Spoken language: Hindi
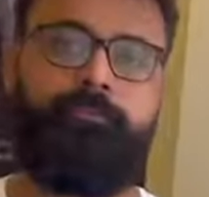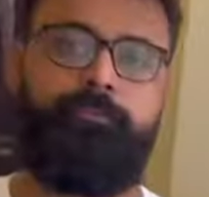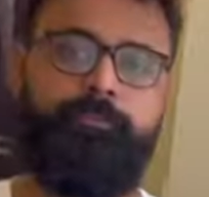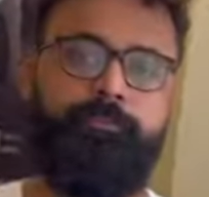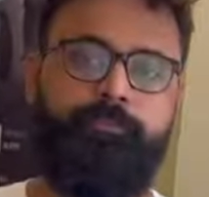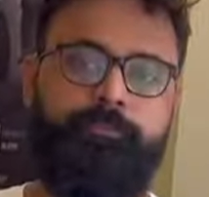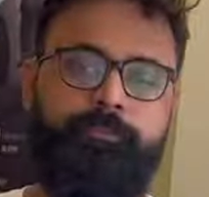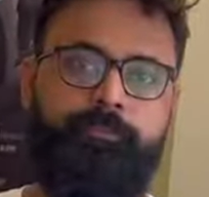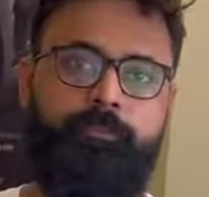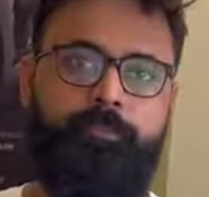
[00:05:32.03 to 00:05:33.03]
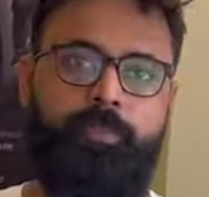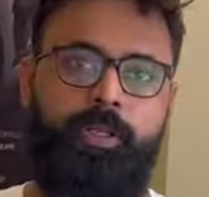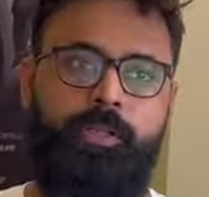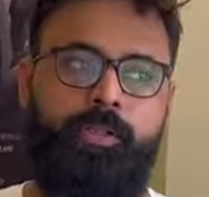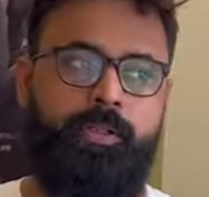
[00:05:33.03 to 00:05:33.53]
कितना चल जाती होगी
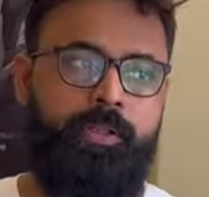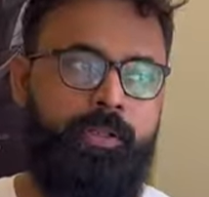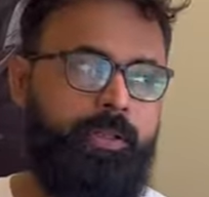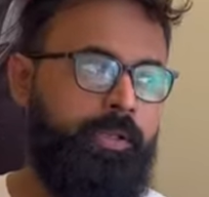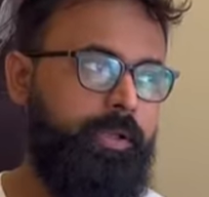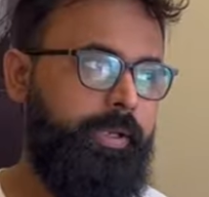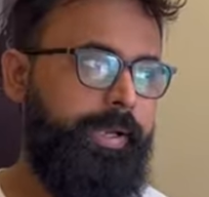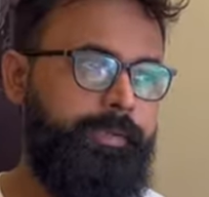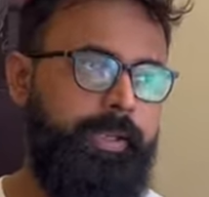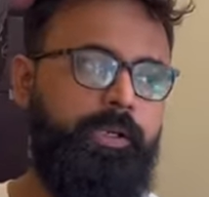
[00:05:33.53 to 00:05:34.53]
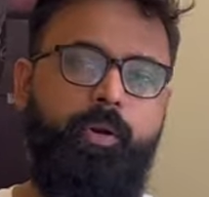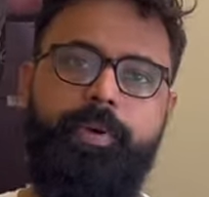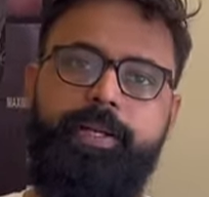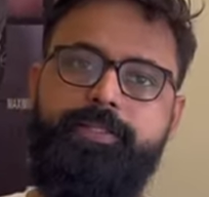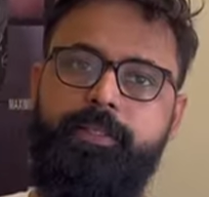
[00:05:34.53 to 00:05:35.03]
80
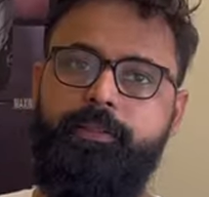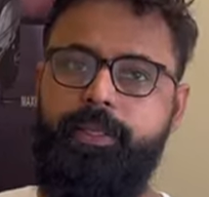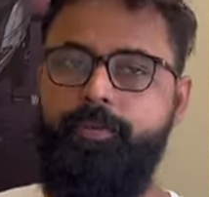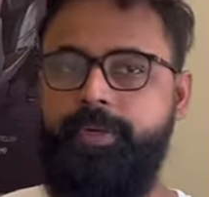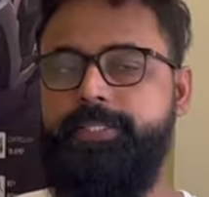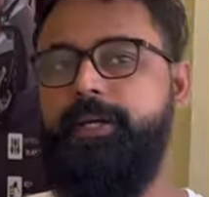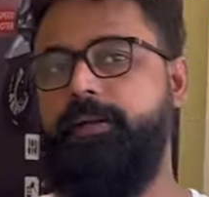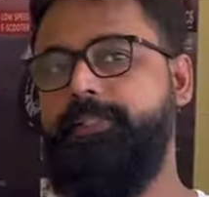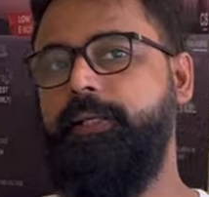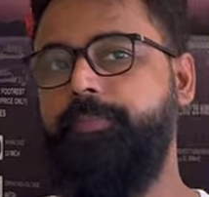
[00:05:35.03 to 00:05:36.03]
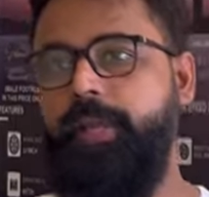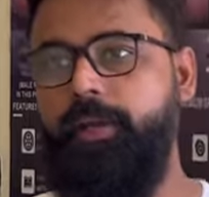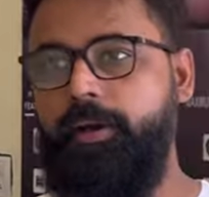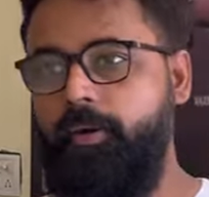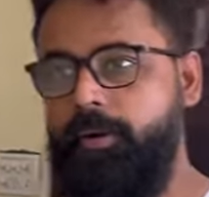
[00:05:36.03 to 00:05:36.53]
किलोमीटर चलती है वन चार्जिंग
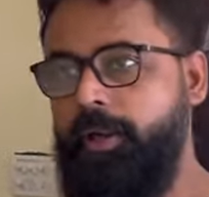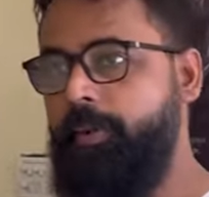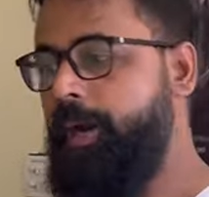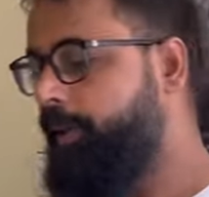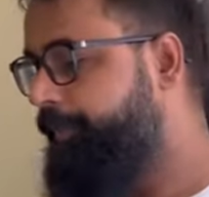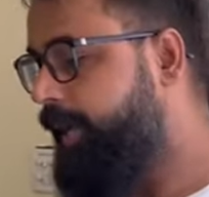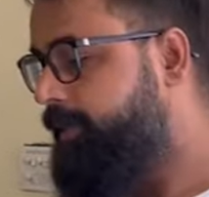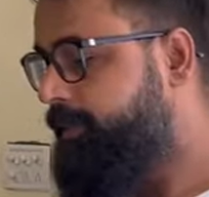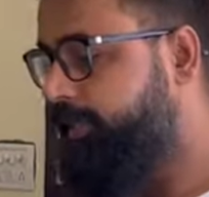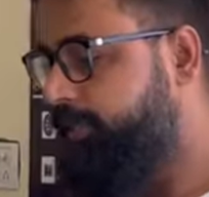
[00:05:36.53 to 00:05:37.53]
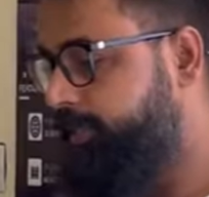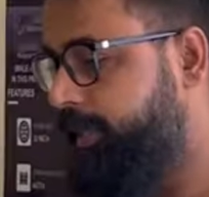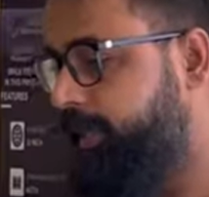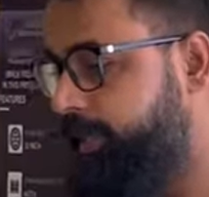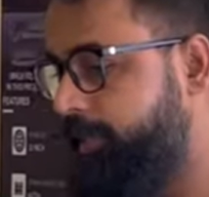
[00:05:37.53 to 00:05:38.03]
में और हमारे पास
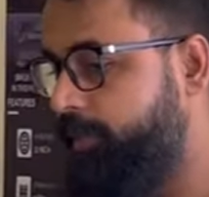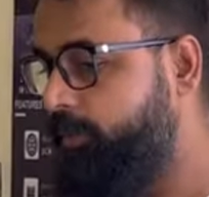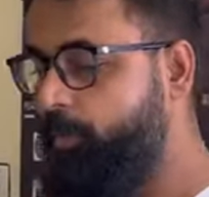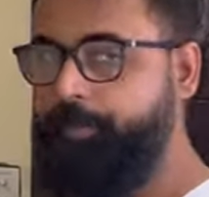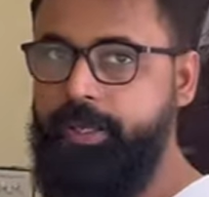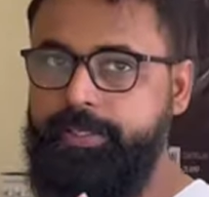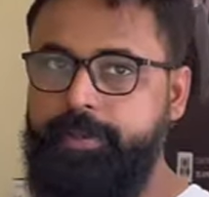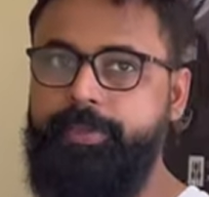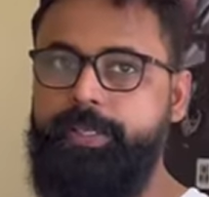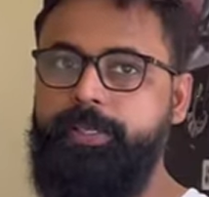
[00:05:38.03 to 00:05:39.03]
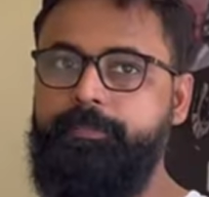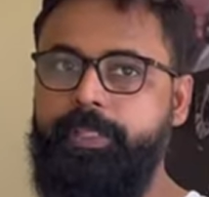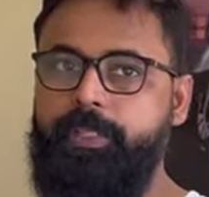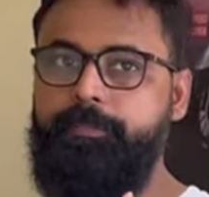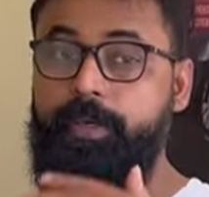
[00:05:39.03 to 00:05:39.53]
इससे ऊपर के भी
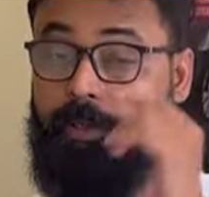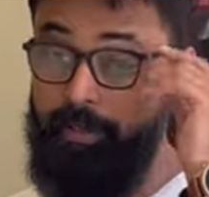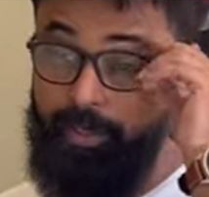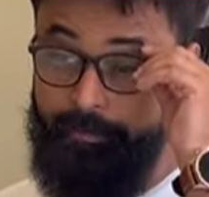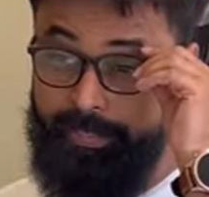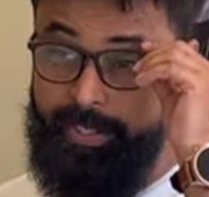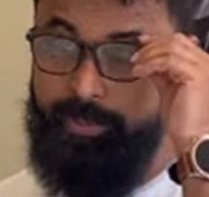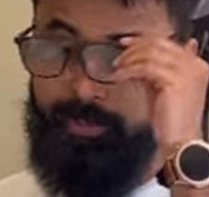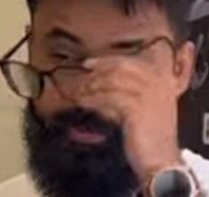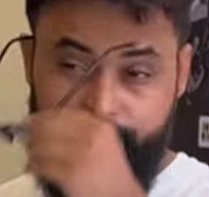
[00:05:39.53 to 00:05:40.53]
मतलब अपग्रेड